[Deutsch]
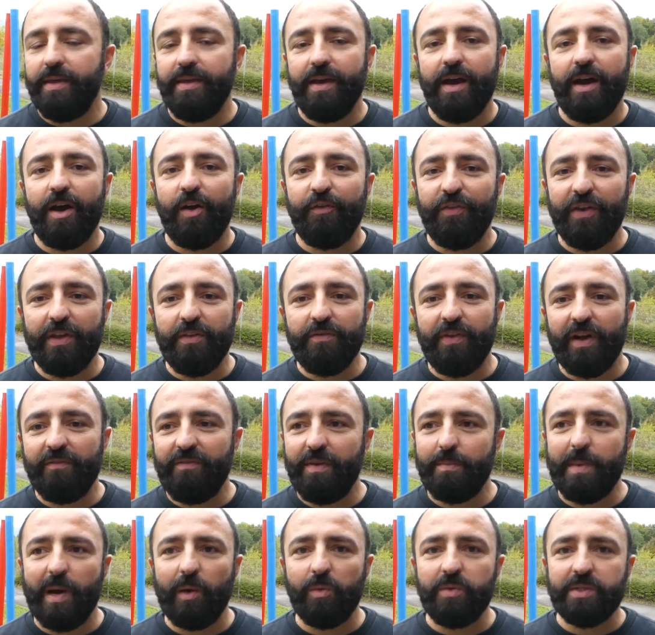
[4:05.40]
Ja, auf jeden Fall.
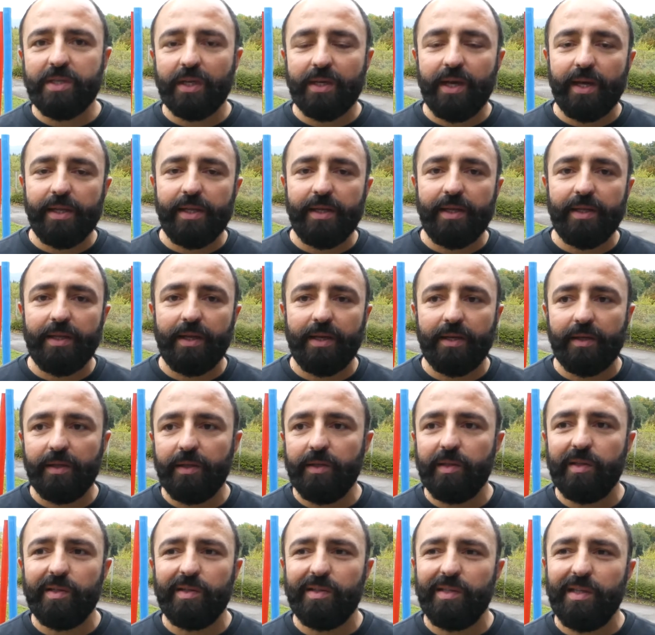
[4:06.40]
Wir machen uns da keine
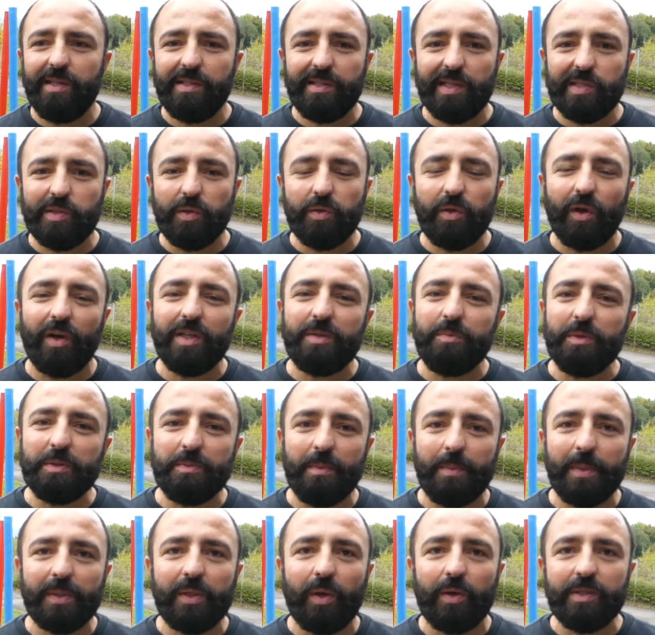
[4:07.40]
Gedanken. Nichtsdestotrotz müssen
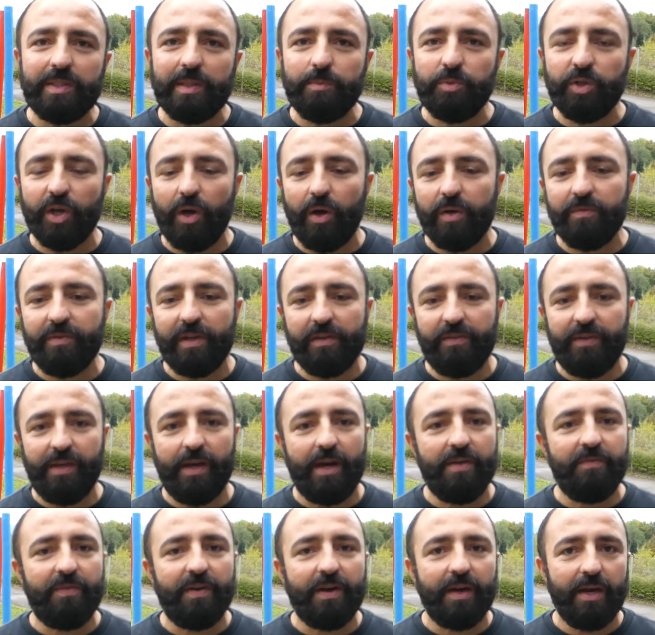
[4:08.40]
wir aber trotzdem schauen, weil wir
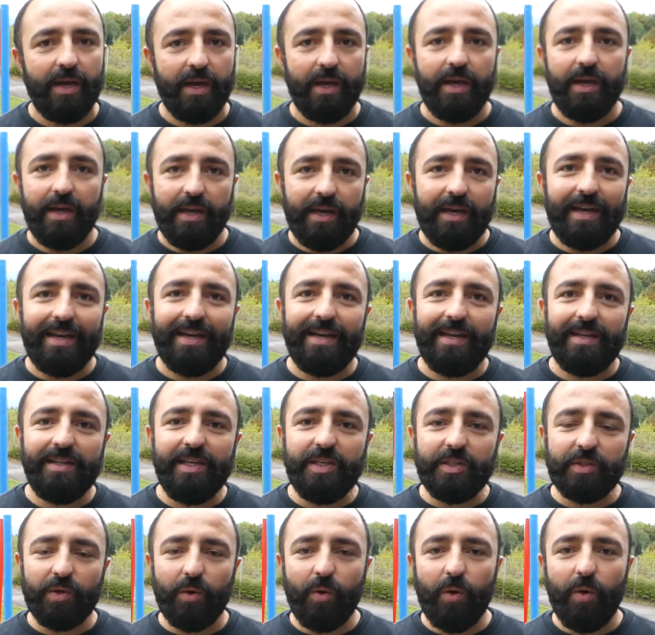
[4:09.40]
einfach äh,
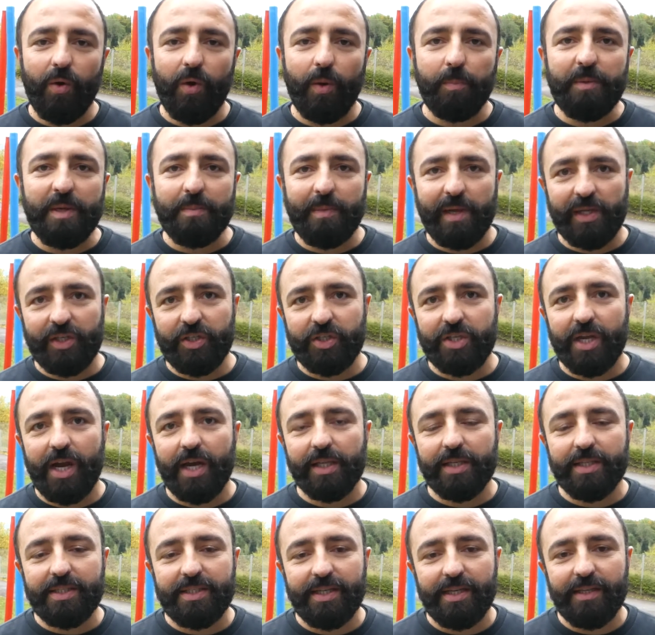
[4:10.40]
nicht so optimal
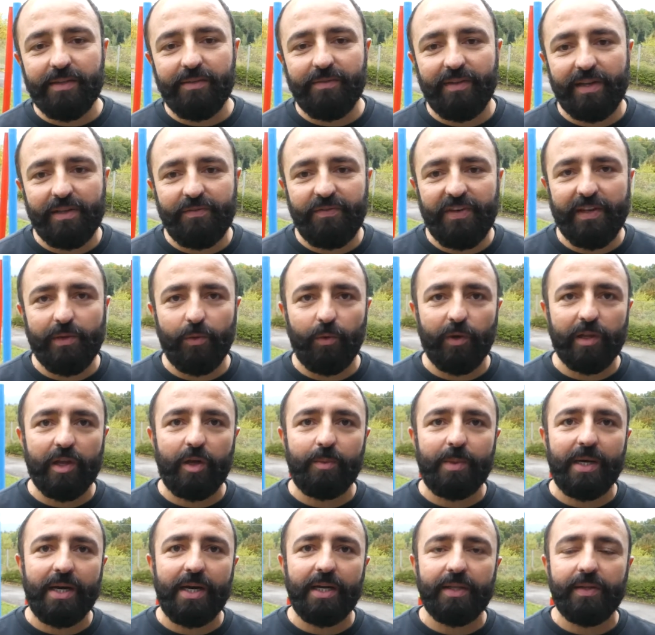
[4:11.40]
gestartet mhm. sind, weil viele
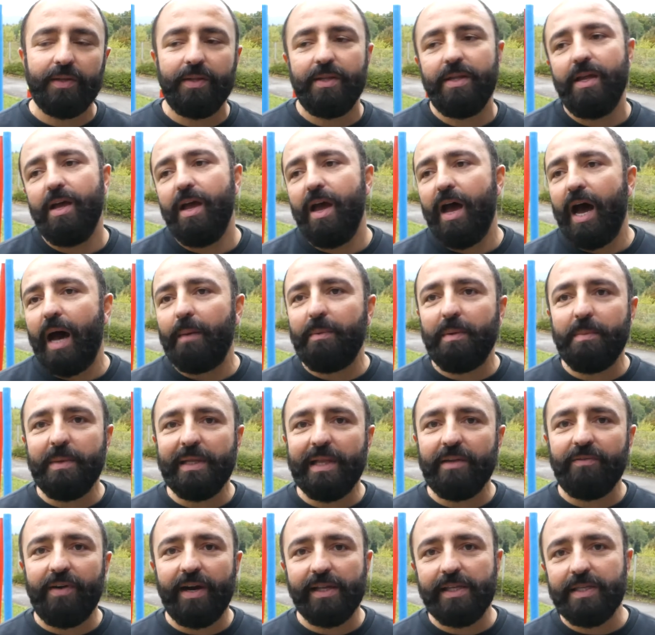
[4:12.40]
Urlauber hatten. Aber mhm.
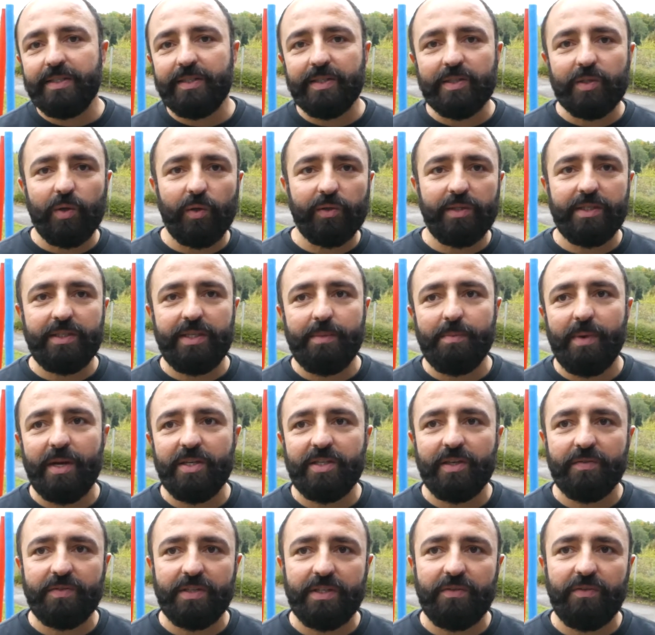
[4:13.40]
mittlerweile ist es so, dass die
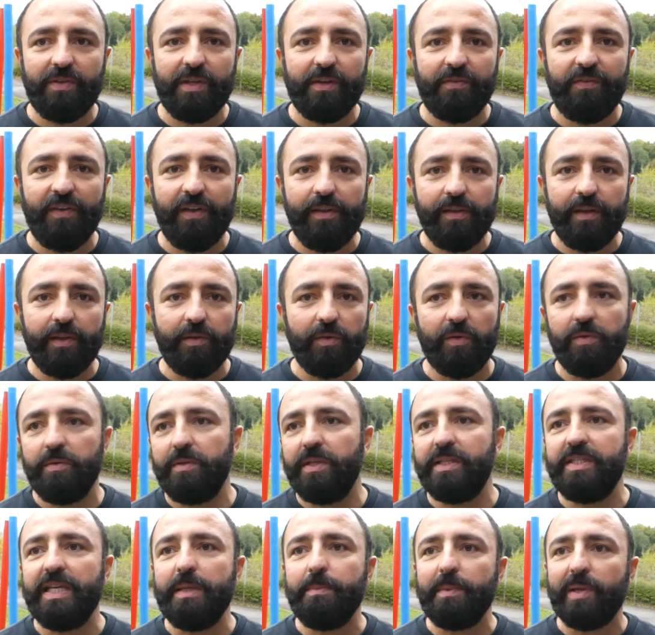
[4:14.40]
Mannschaft sich wieder findet und
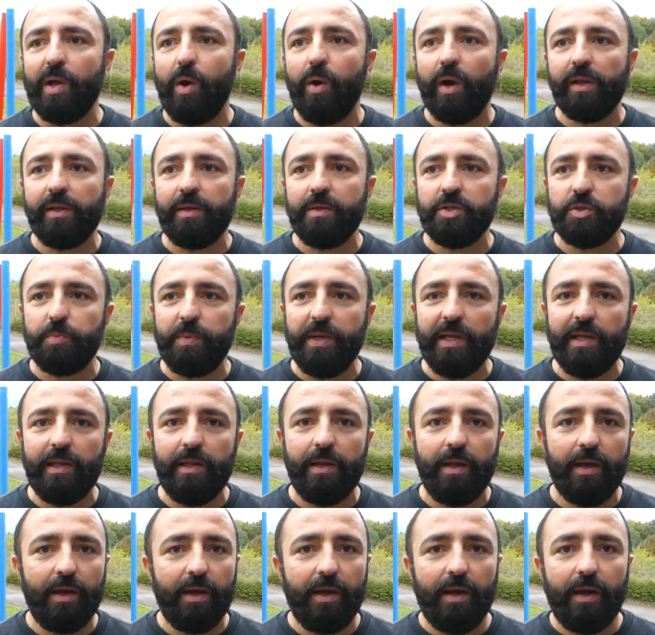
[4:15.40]
das sieht man auch an den mhm.
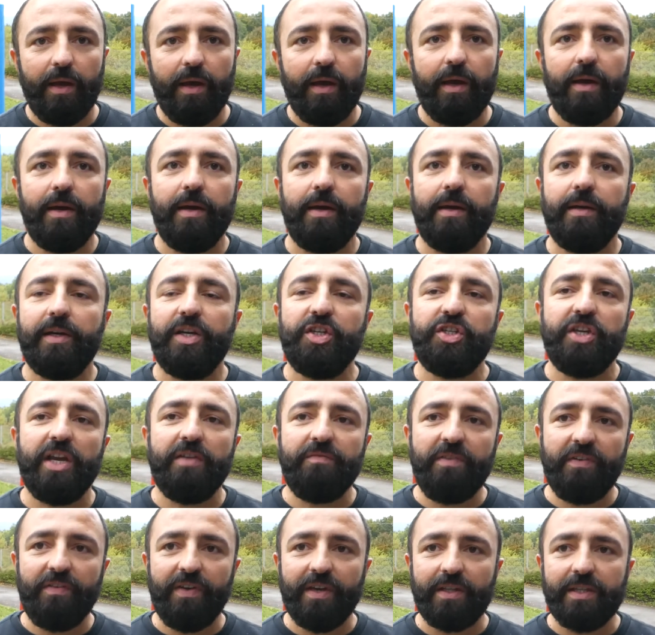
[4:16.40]

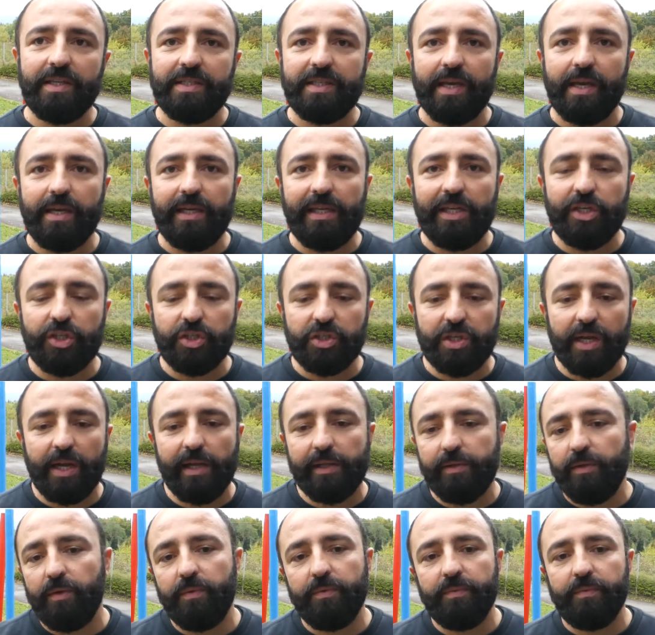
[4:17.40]
Spielgeschehen, äh, wie wir das eigentlich
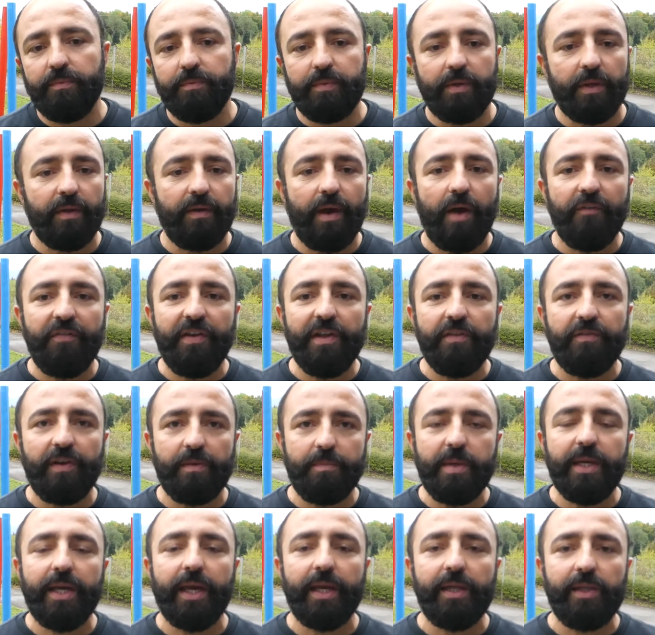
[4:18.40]
gestalten. Mhm. Und auf jeden Fall,
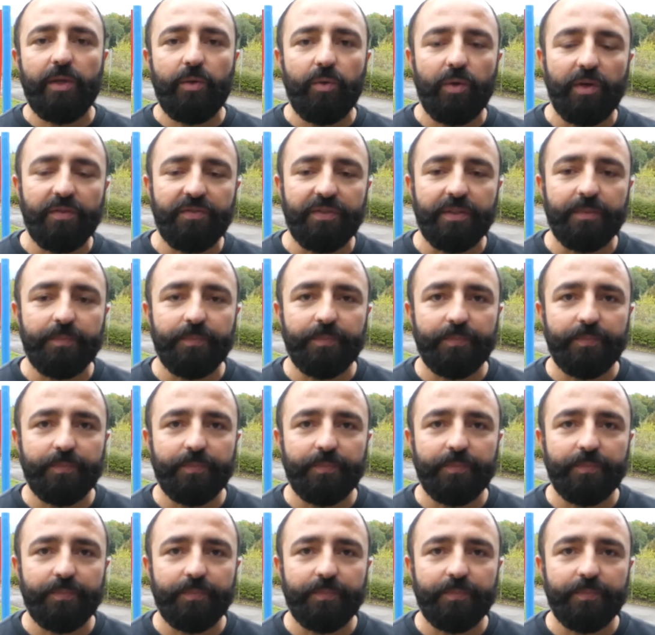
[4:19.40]
wir mhm. kriegen die Kurve.